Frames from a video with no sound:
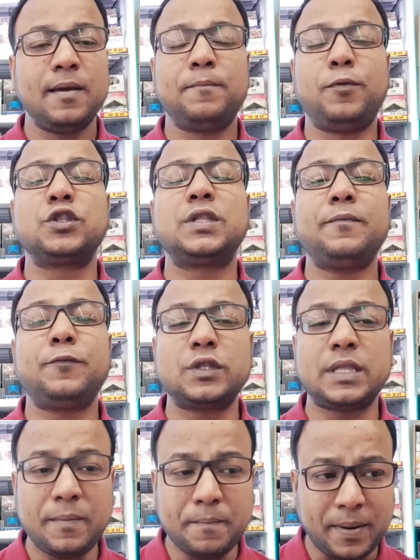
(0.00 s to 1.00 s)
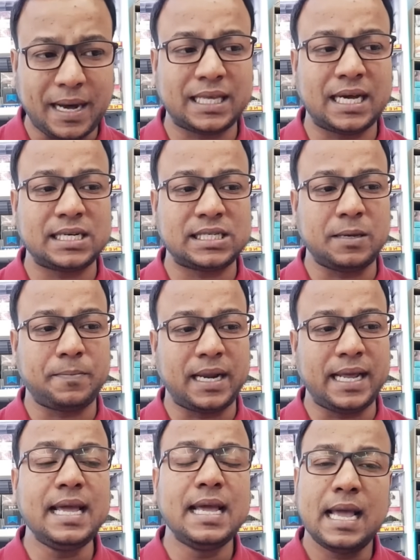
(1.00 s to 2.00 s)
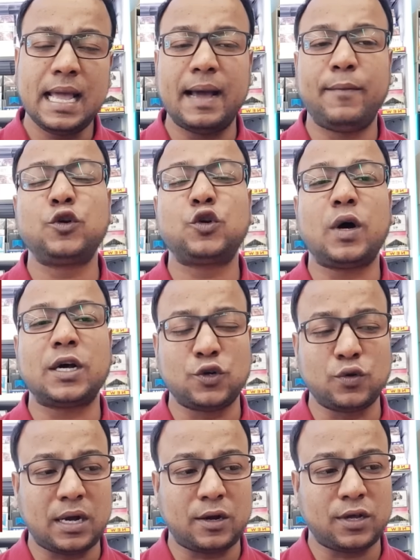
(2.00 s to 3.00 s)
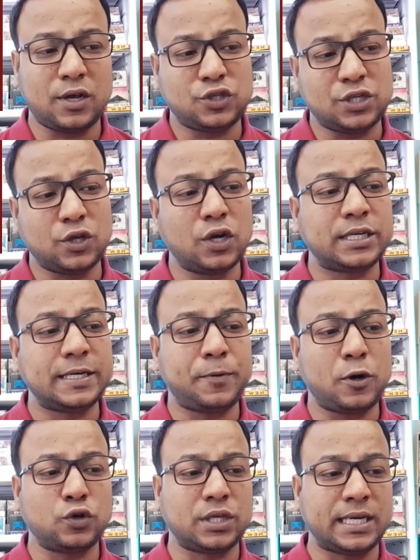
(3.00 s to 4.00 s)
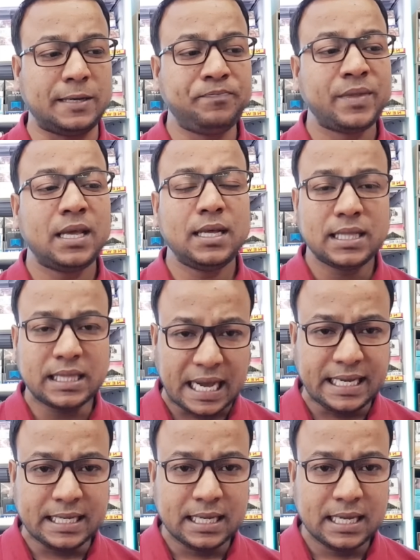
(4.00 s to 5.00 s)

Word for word: পথে পথে বাধা আসতে পারে এমনটাও আশঙ্কা করা হচ্ছে দলটির পক্ষ থেকে তাই